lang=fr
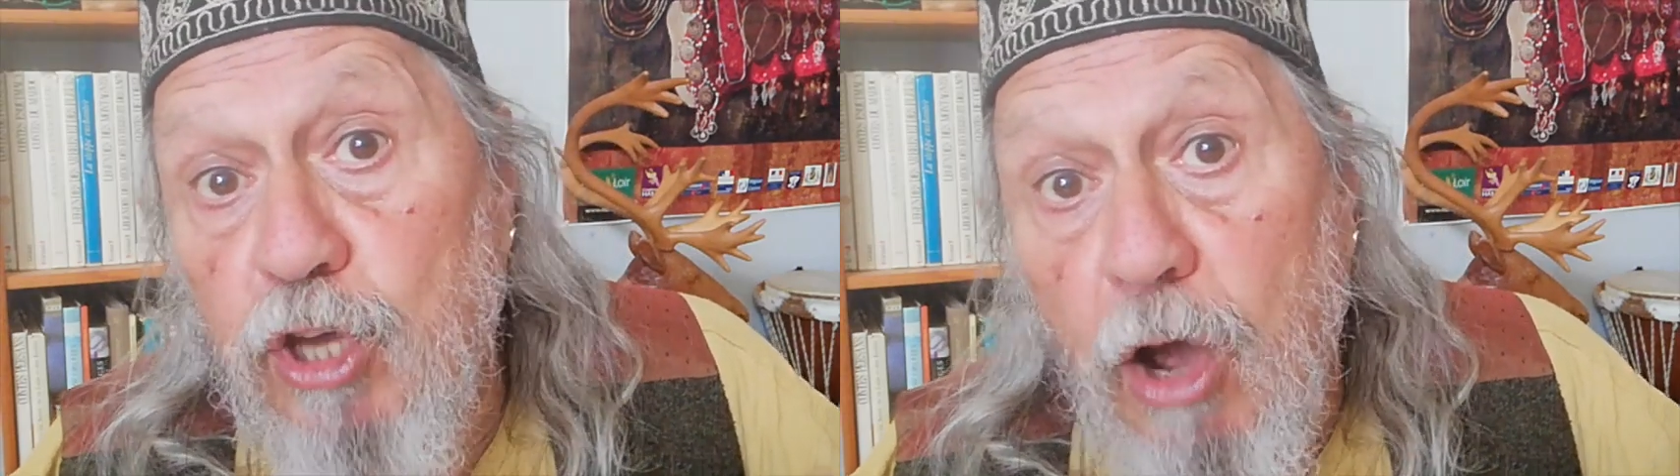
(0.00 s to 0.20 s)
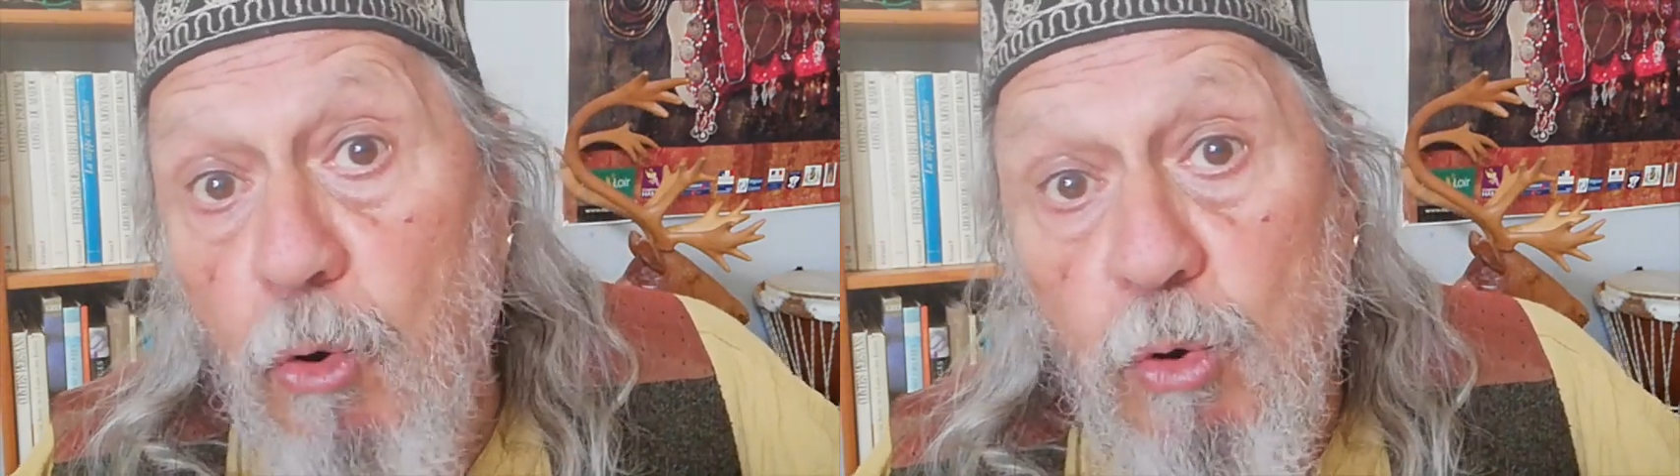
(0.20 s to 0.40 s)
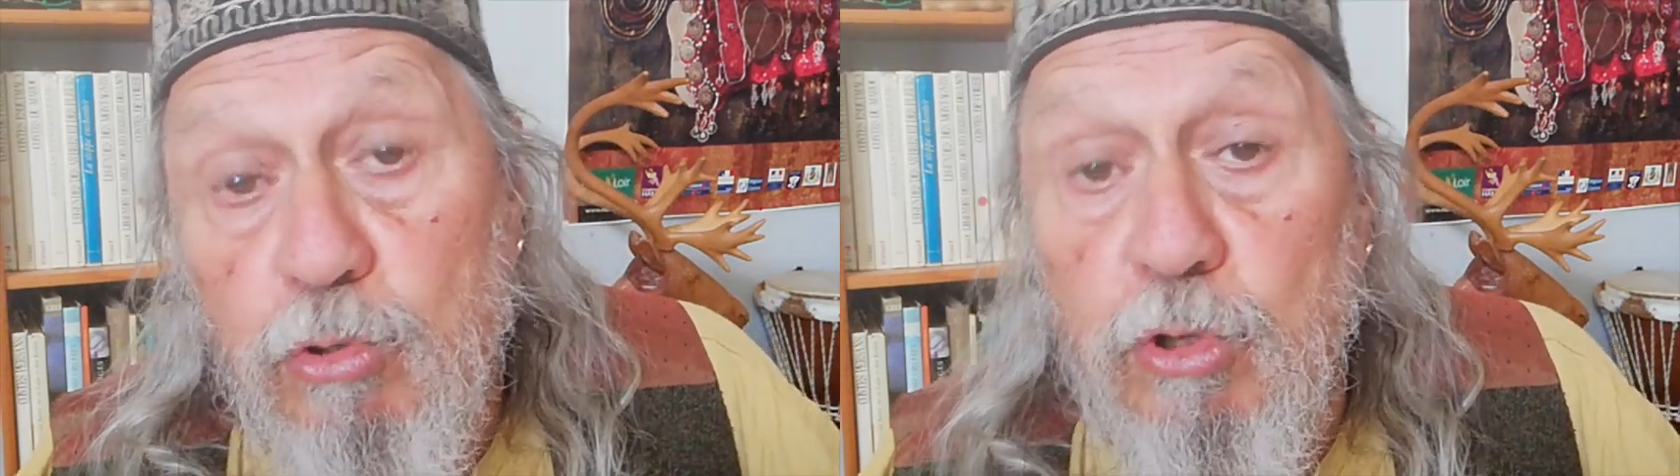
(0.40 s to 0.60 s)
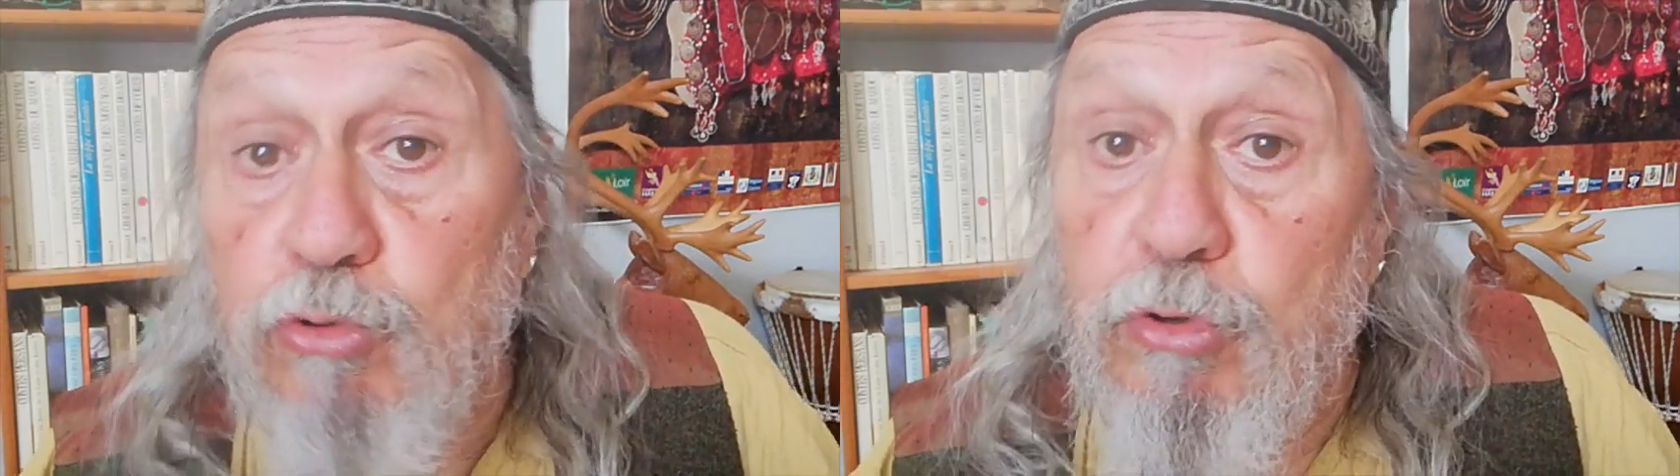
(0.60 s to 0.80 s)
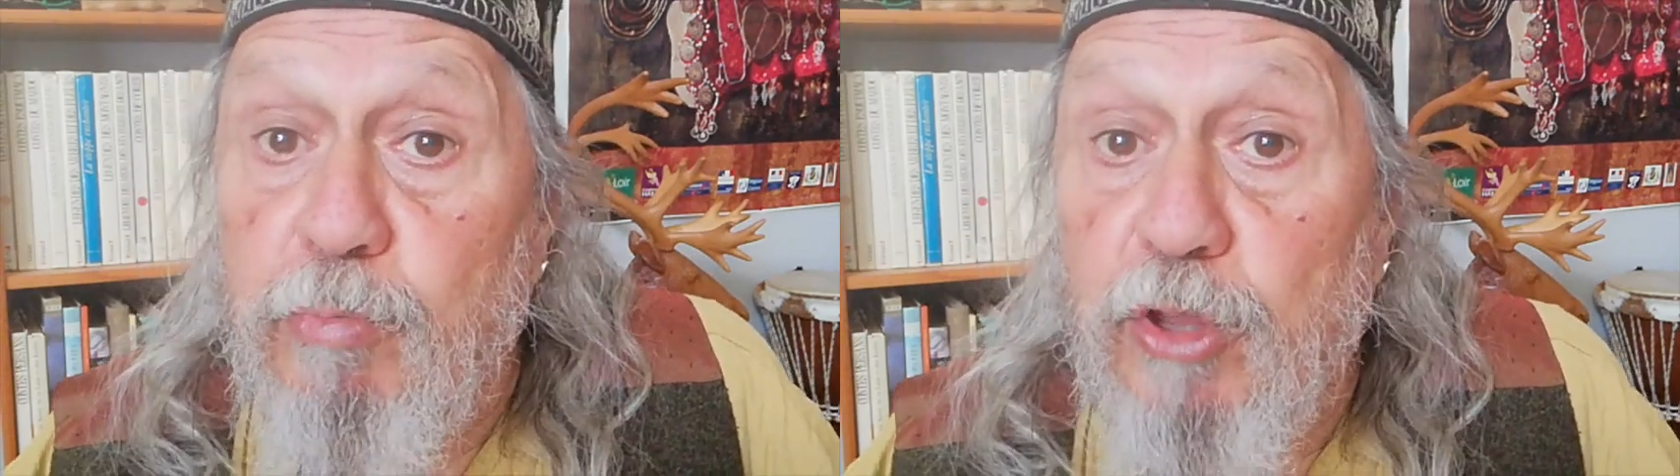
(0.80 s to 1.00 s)
chaos
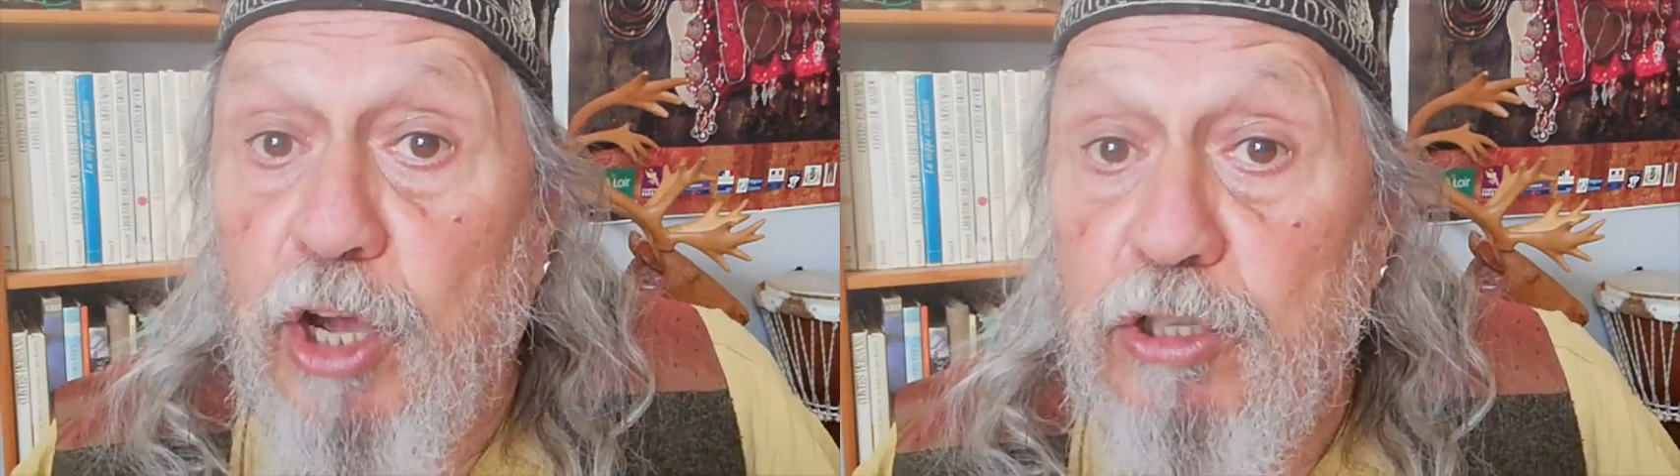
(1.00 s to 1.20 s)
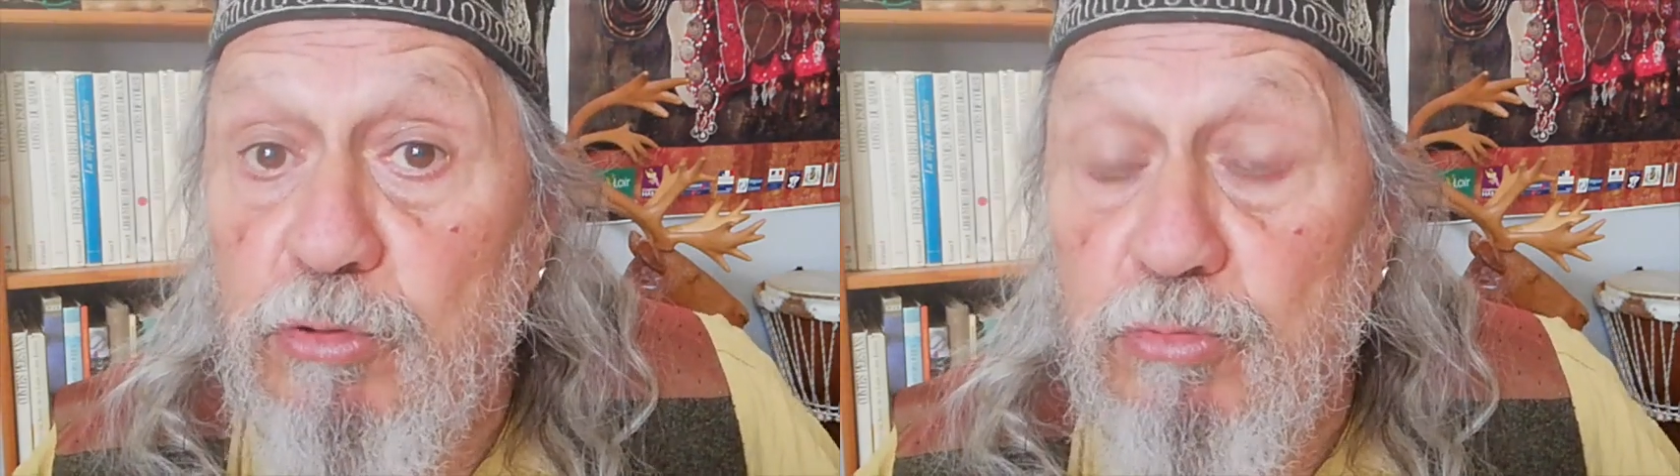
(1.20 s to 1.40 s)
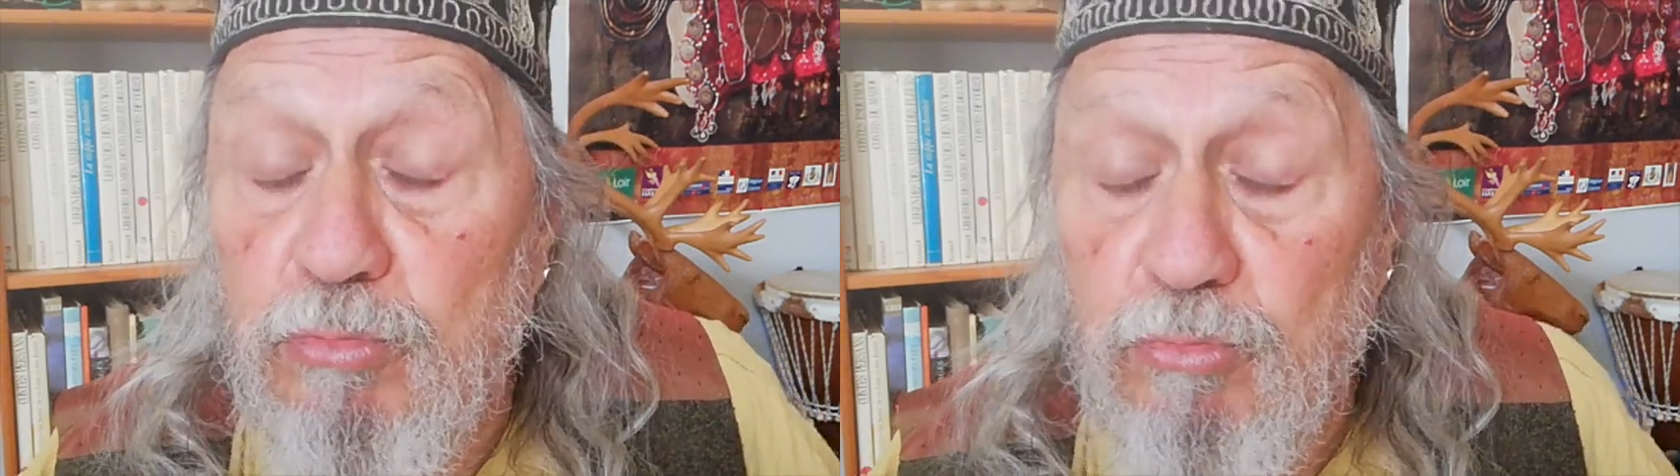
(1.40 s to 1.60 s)
sans une bonne raison.